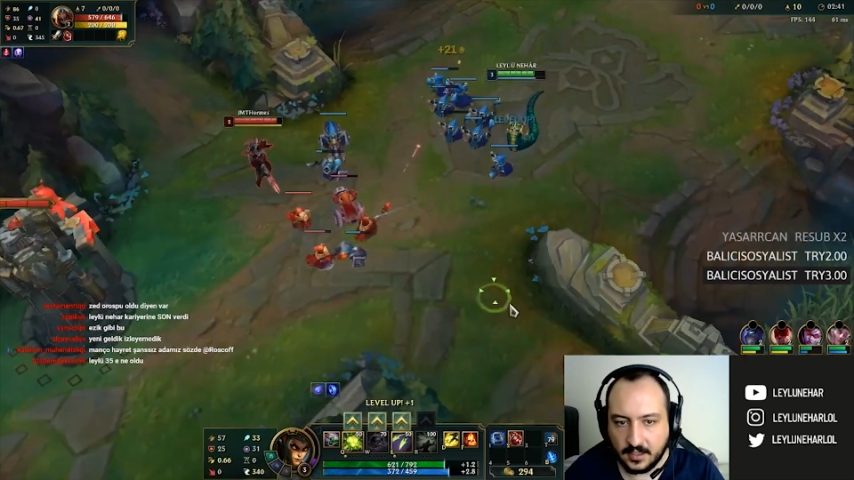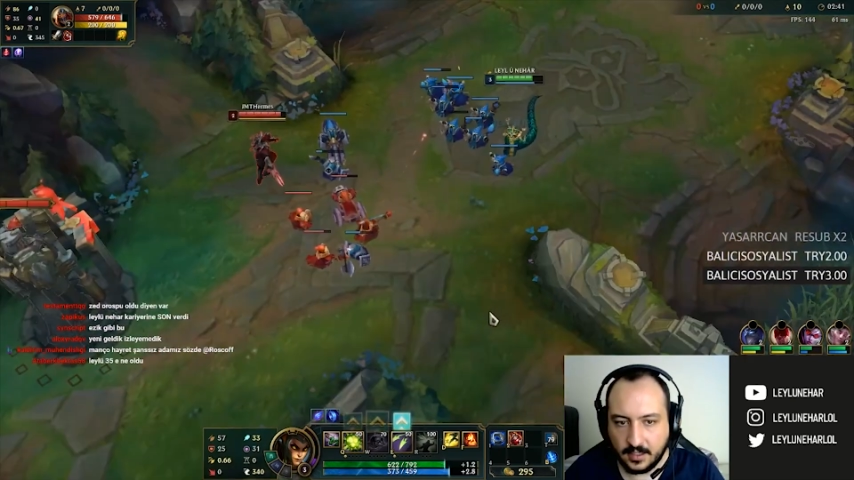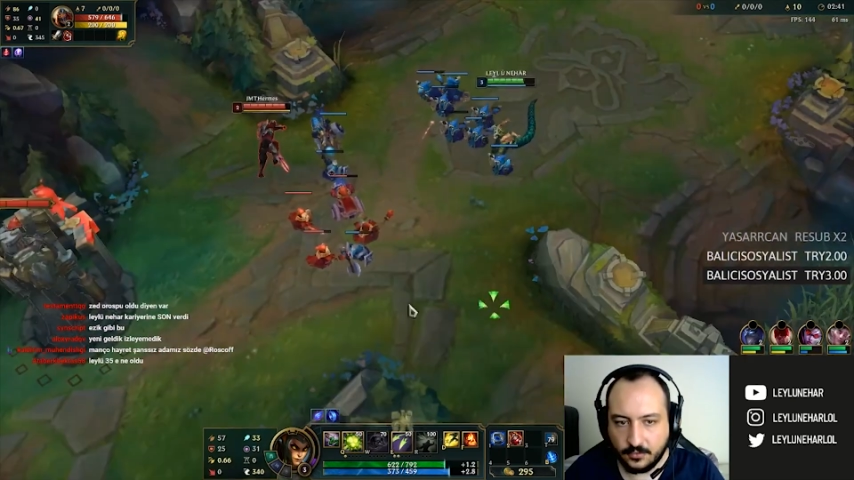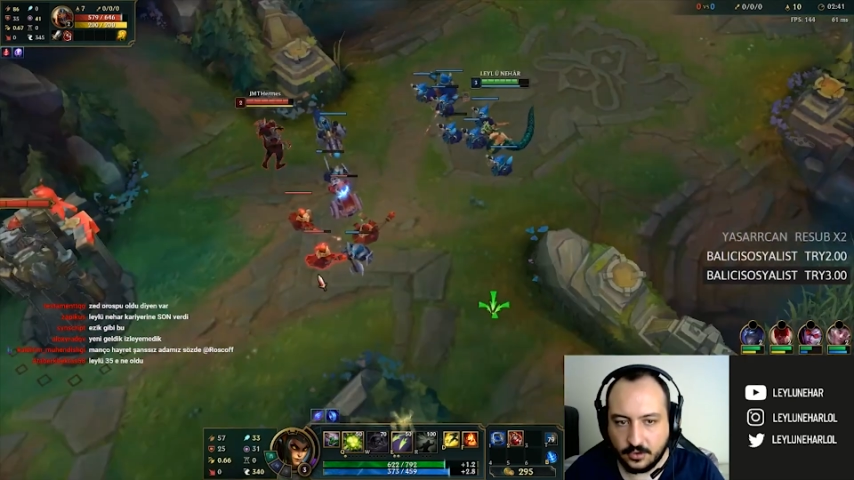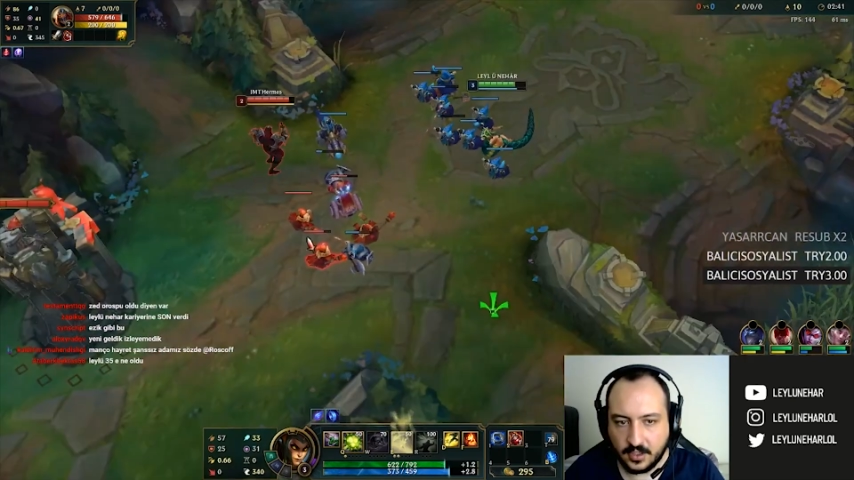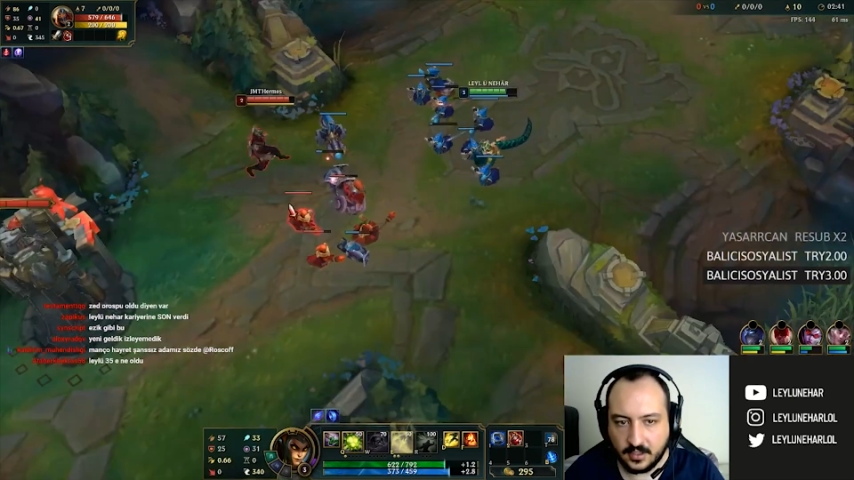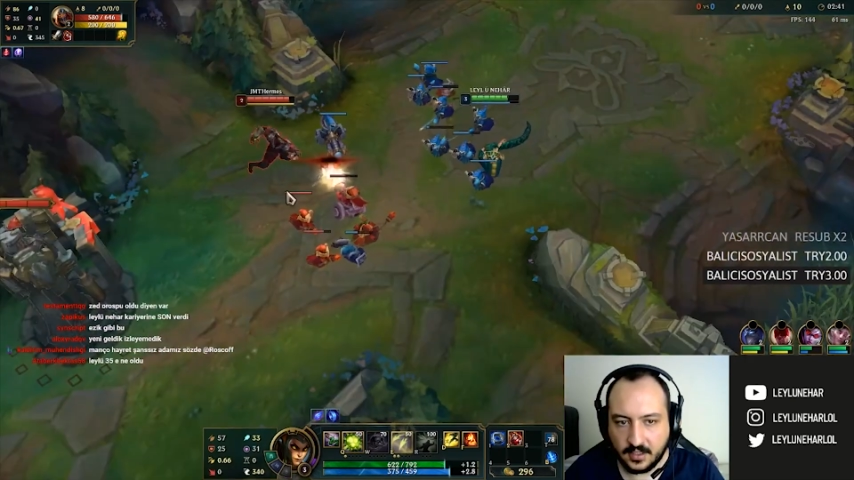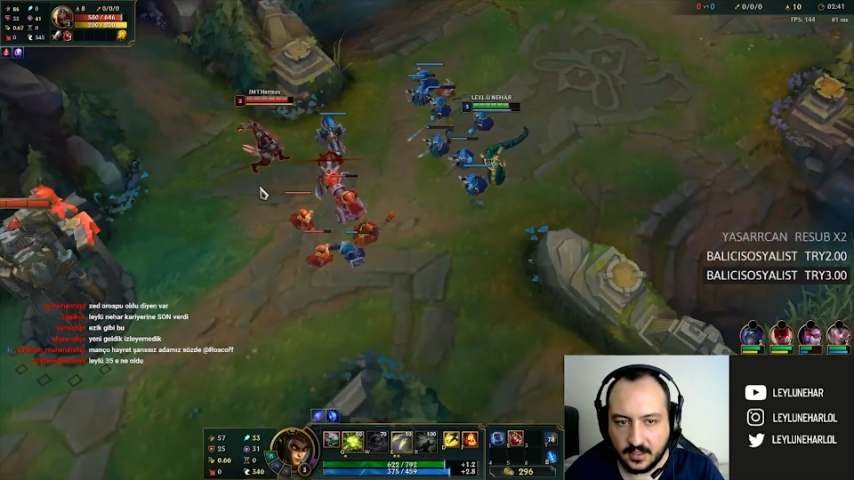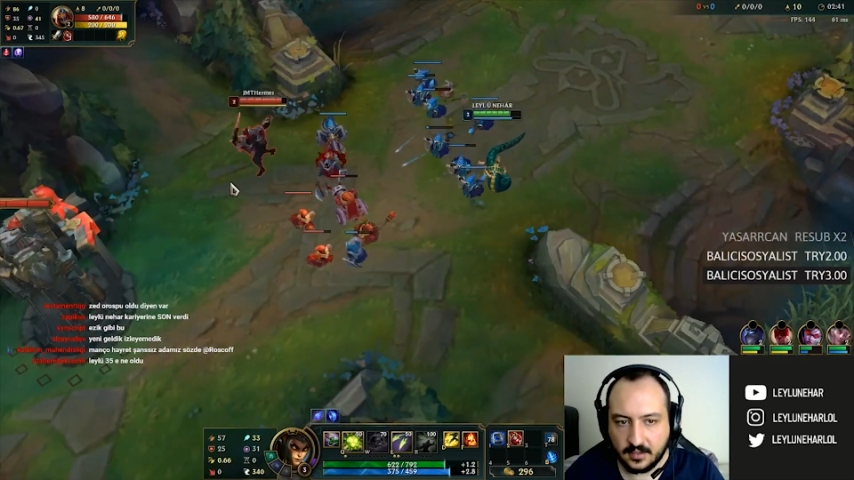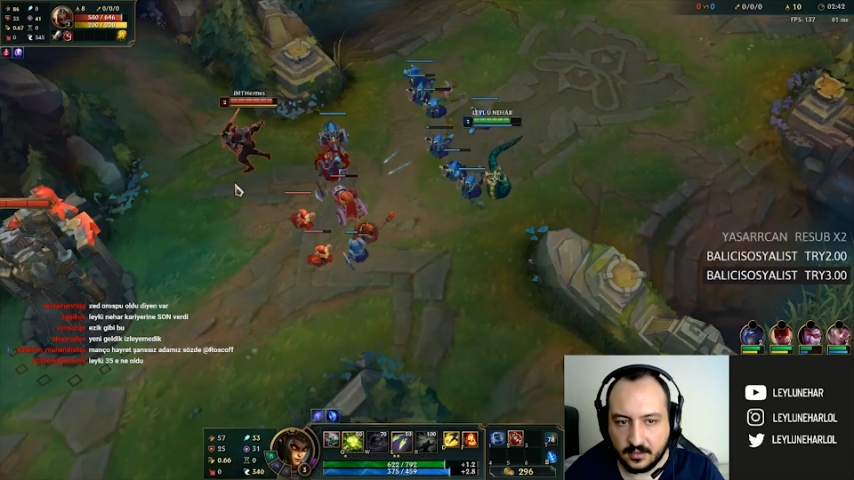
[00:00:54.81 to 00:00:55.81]
Tamam şu anda
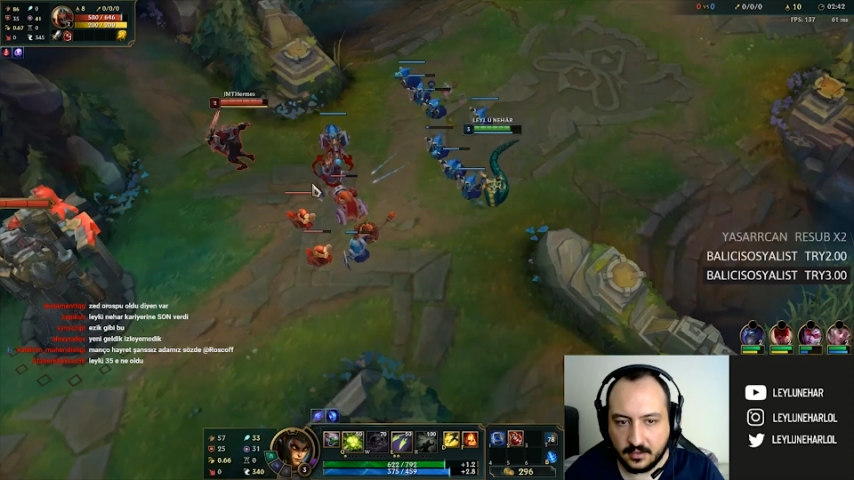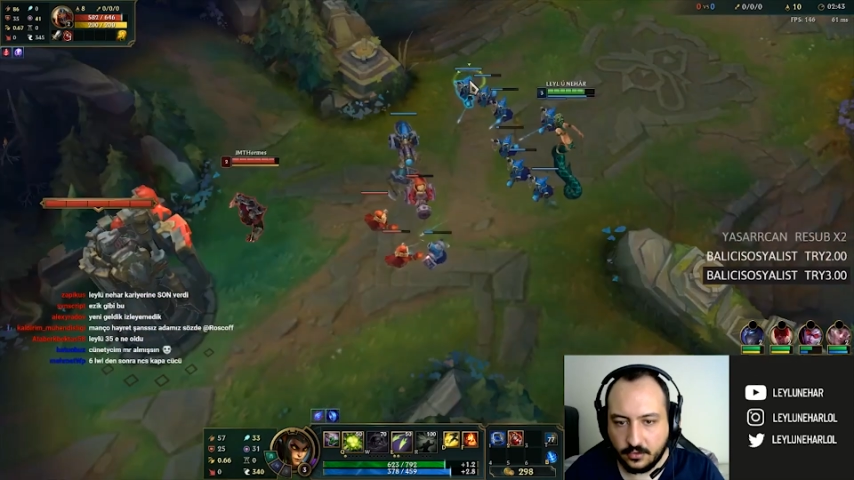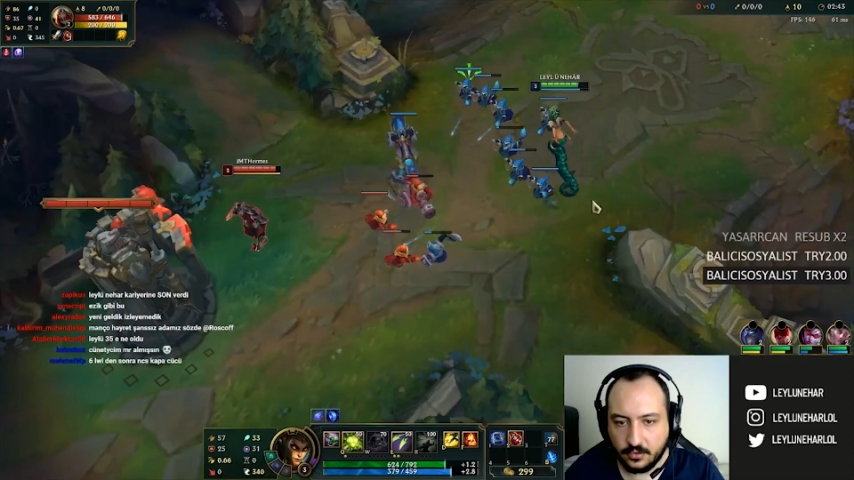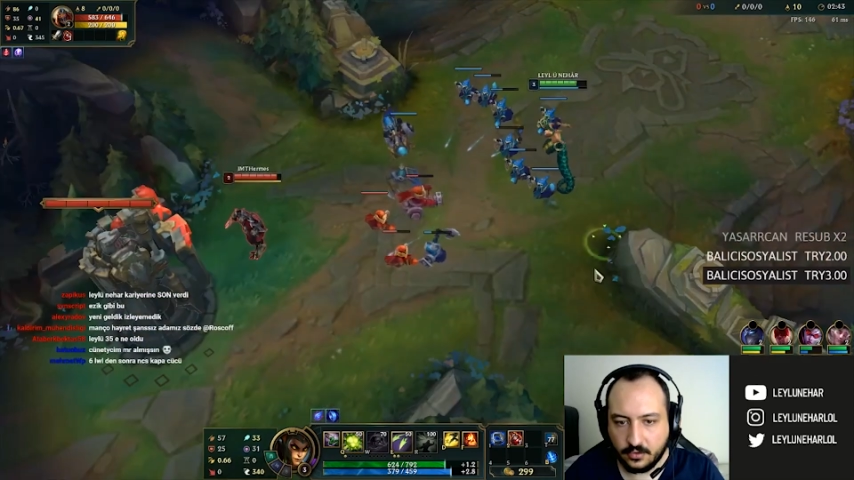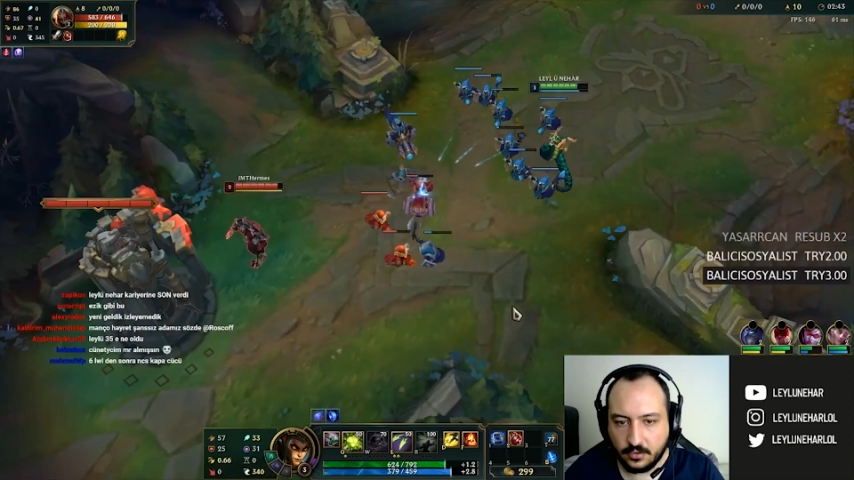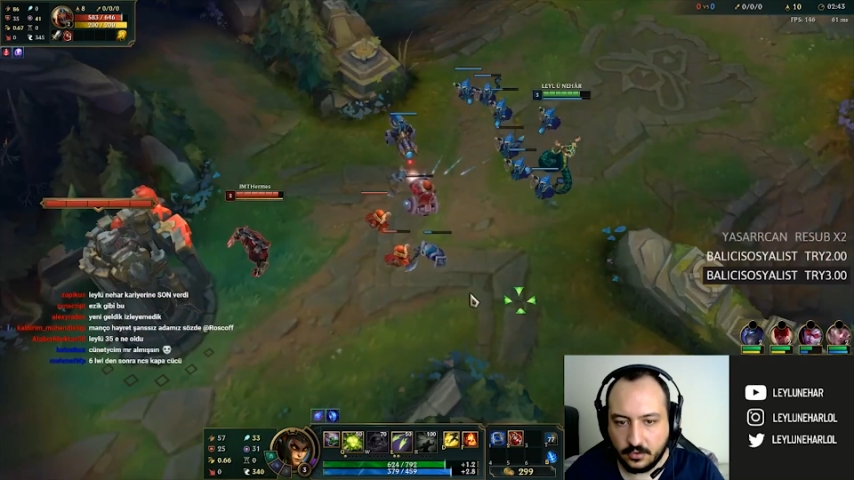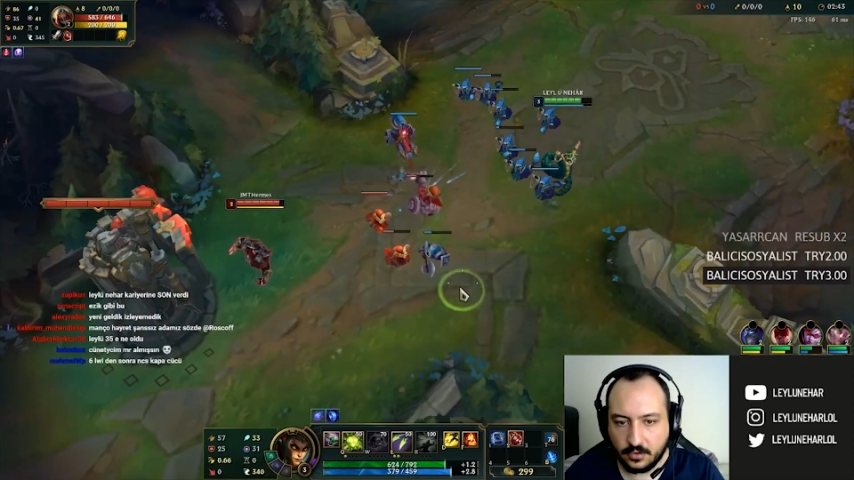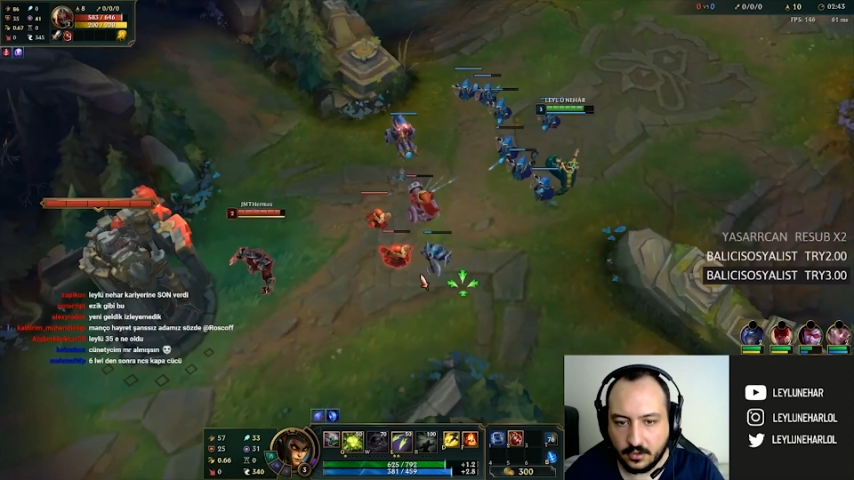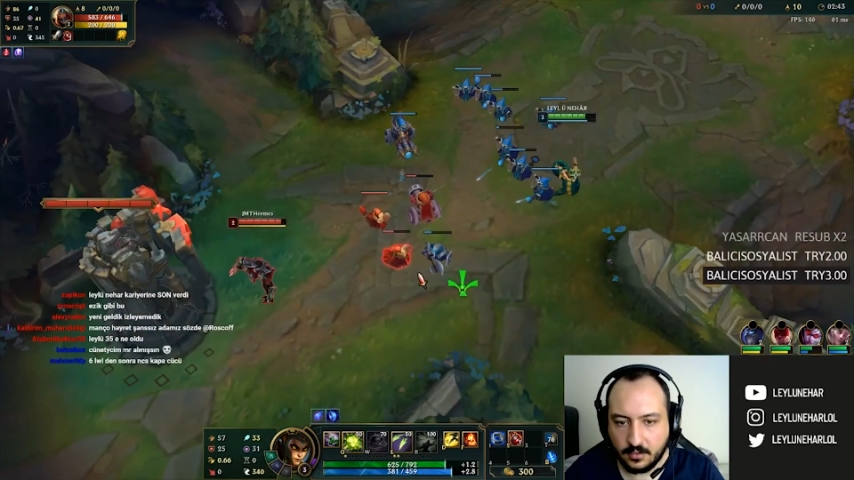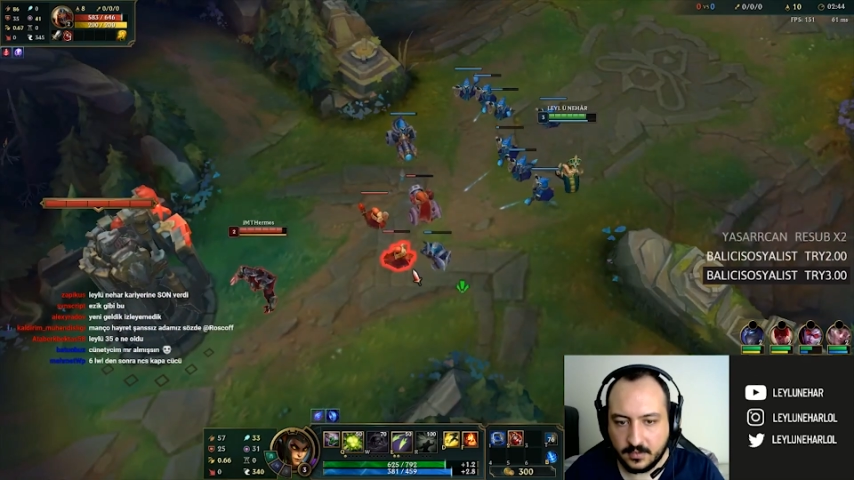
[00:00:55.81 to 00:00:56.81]
artık Q'yu
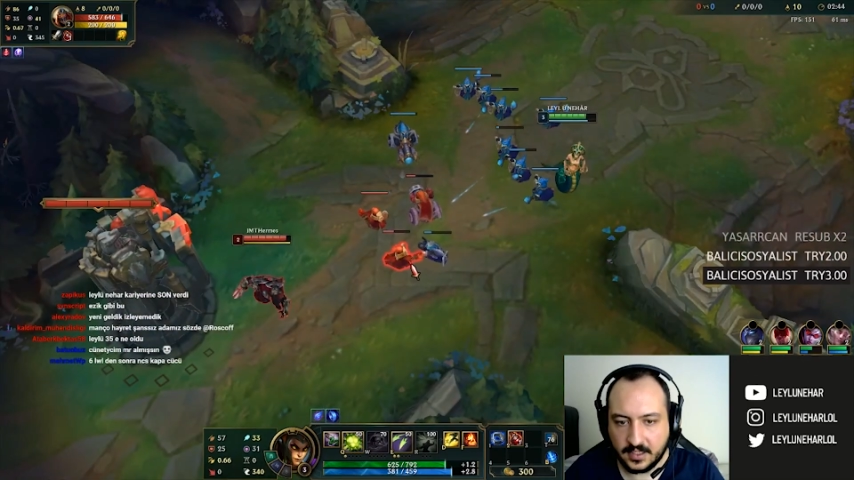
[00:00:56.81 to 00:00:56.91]
tutturduğumuz